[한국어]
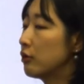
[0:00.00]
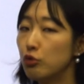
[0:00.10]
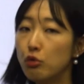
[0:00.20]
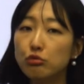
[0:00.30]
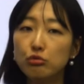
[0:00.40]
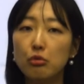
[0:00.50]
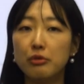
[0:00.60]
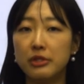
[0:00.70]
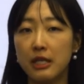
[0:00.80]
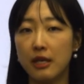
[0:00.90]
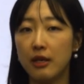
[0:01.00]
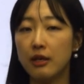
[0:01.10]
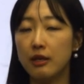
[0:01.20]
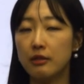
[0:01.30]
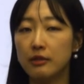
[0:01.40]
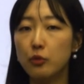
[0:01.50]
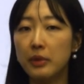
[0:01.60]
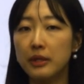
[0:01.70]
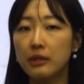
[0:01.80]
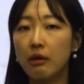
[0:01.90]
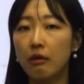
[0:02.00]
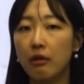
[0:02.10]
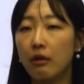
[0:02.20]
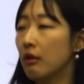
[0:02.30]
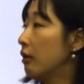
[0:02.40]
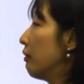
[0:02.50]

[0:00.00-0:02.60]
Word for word: 총으로 이제 쏘면서 어,